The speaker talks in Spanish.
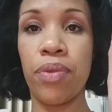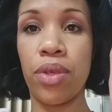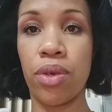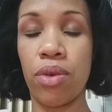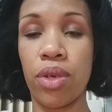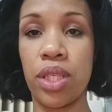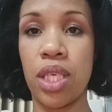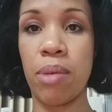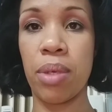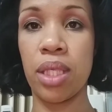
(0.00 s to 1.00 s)
yo creo que
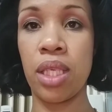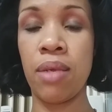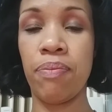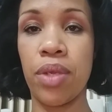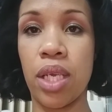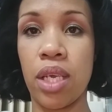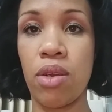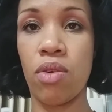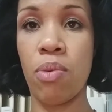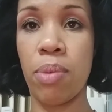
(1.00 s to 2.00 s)
se llama así, No la
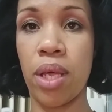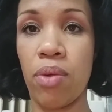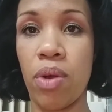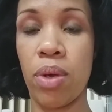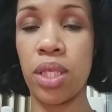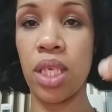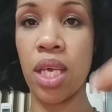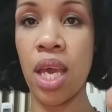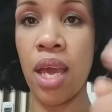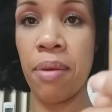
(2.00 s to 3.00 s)
quiero comprar de nuevo. Así
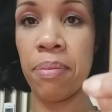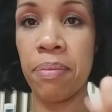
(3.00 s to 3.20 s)
que